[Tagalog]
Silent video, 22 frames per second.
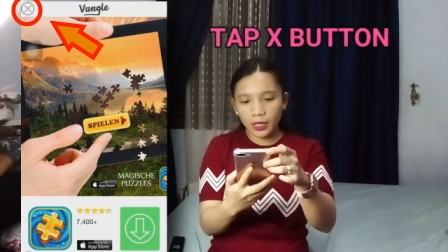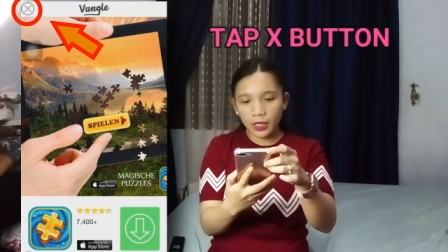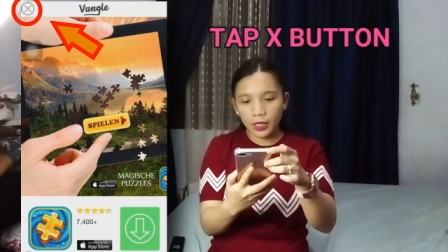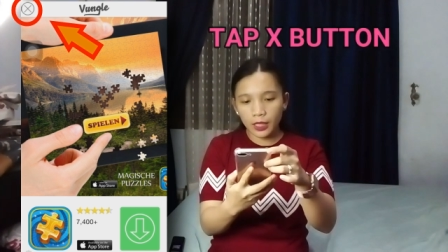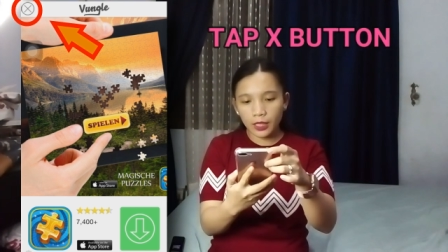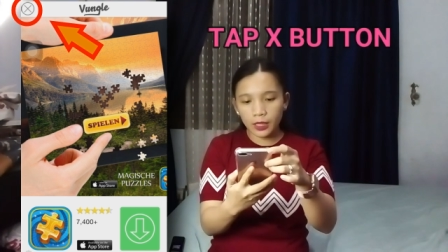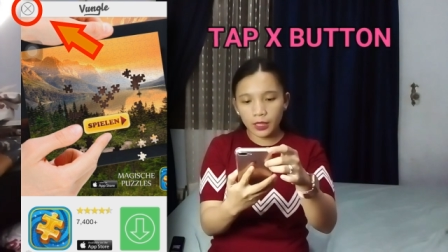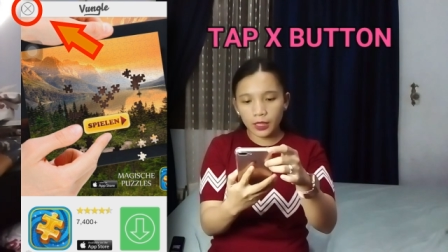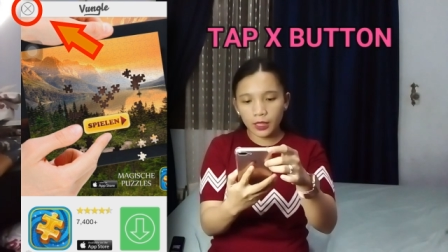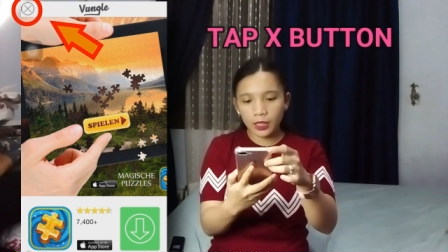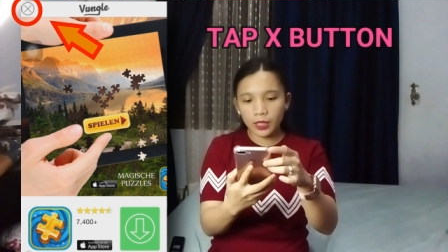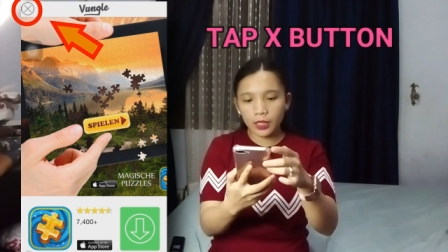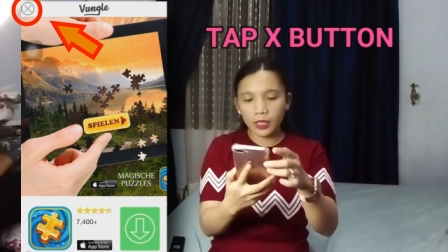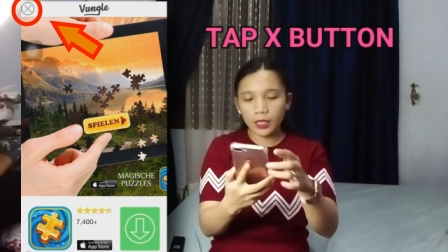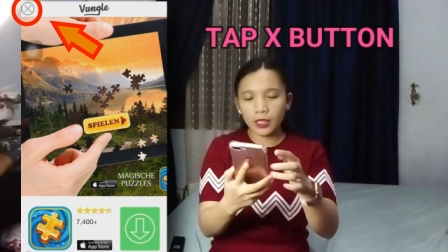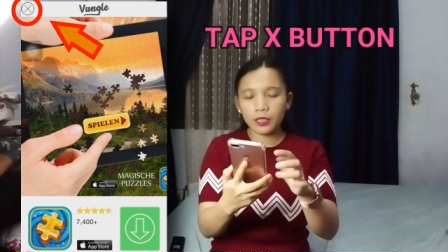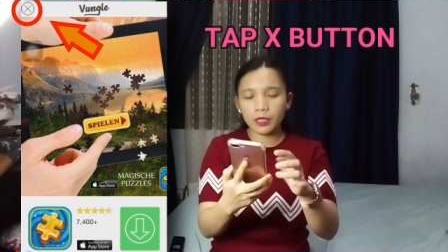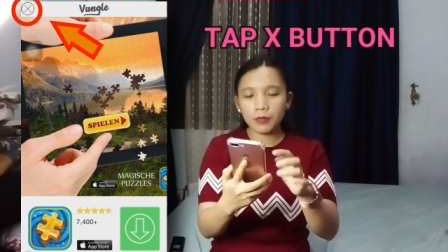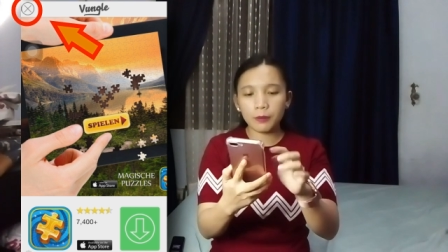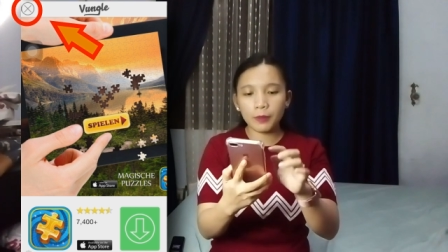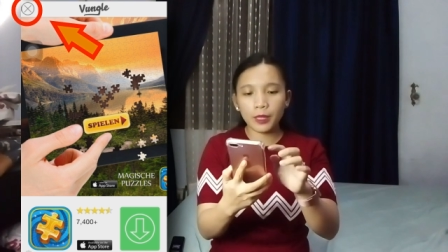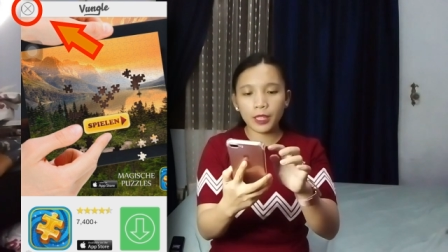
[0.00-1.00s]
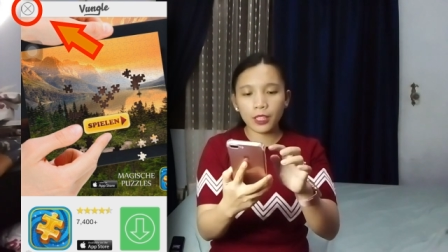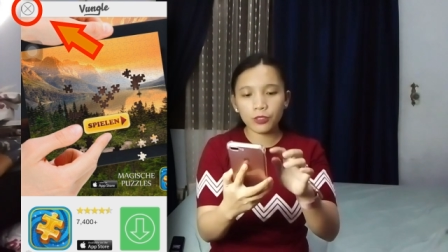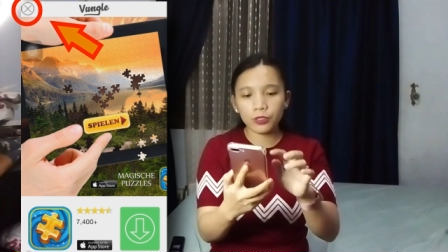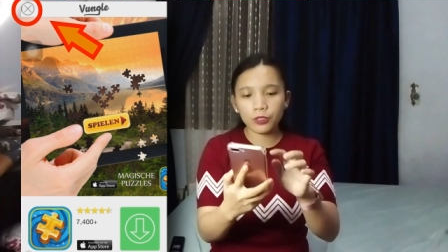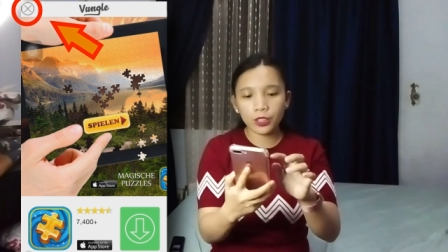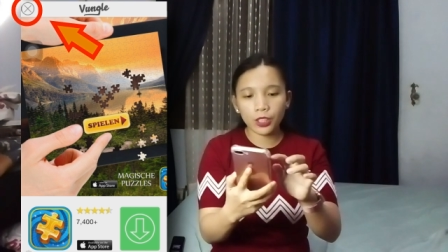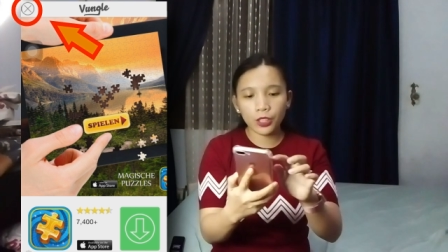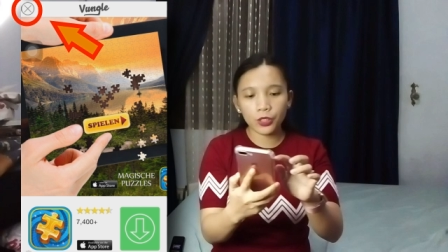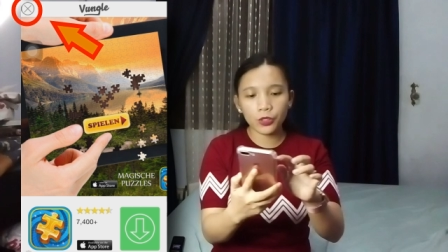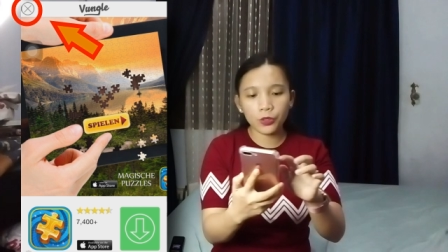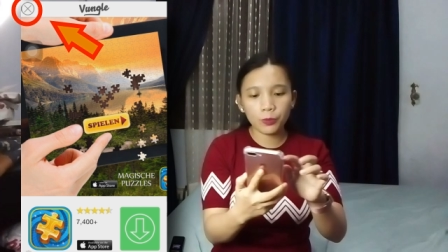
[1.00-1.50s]
And then, meron
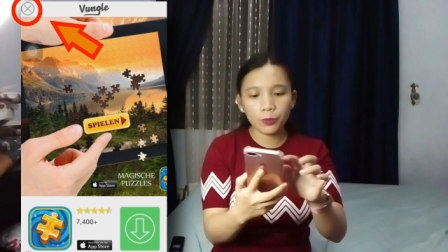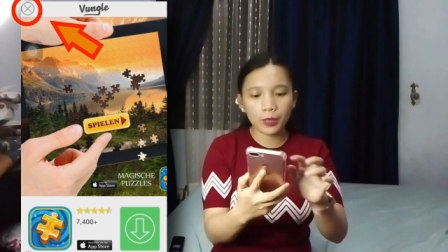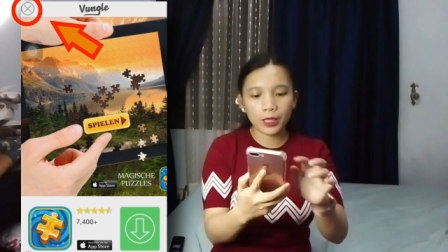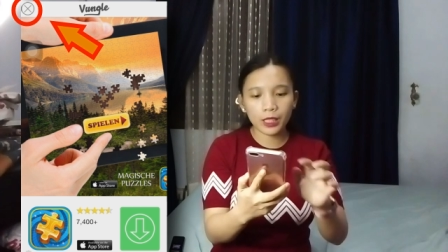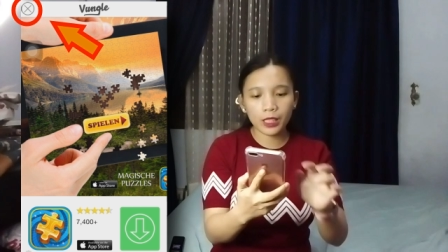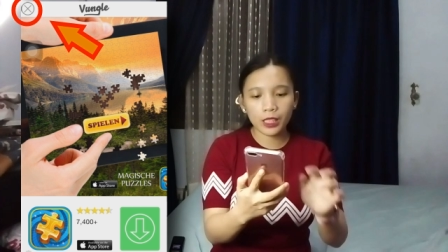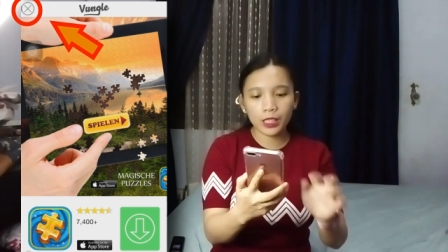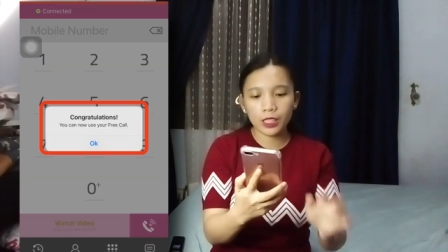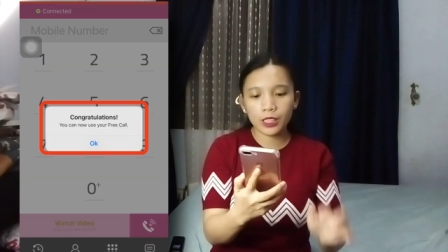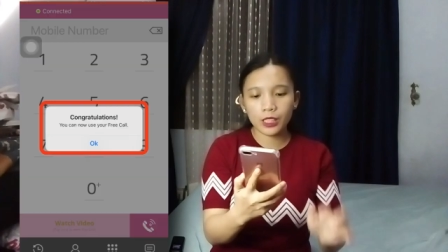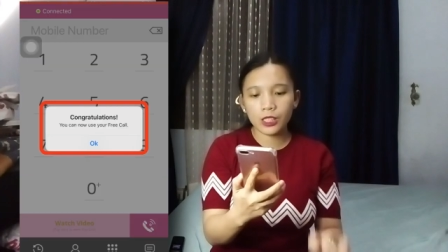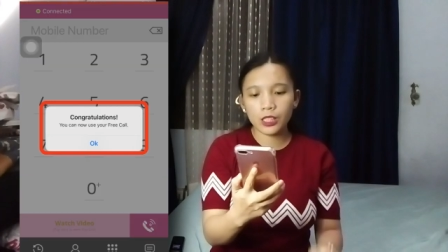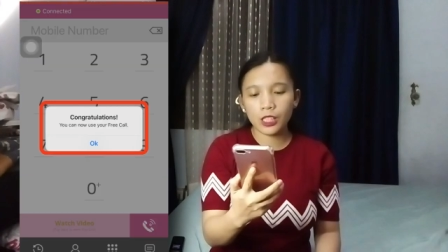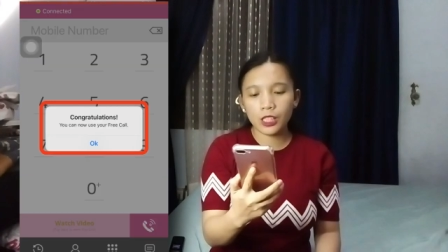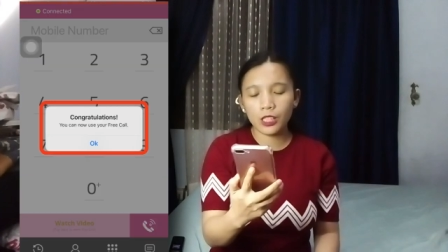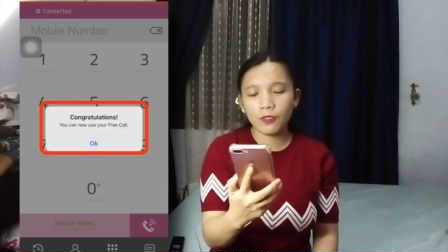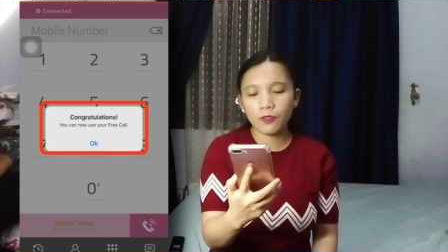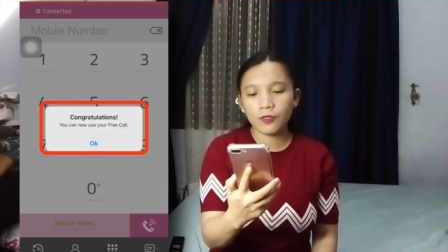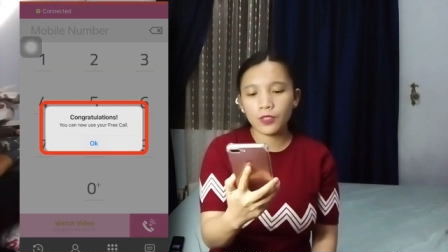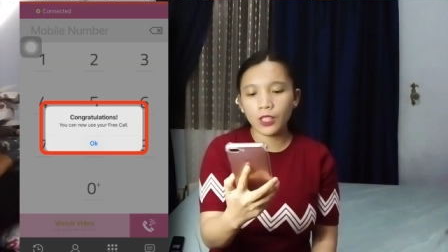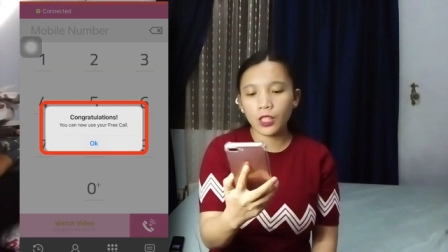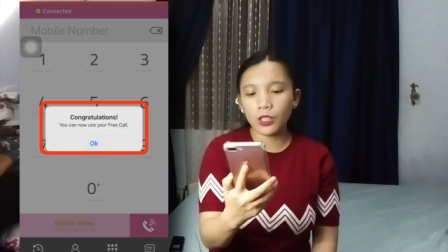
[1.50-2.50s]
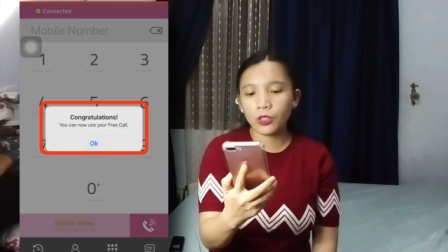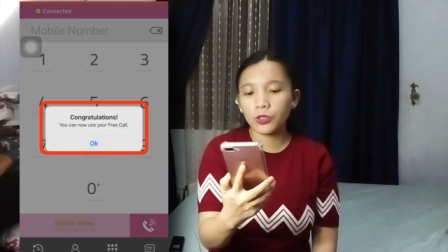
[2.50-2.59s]
kayong marireceive na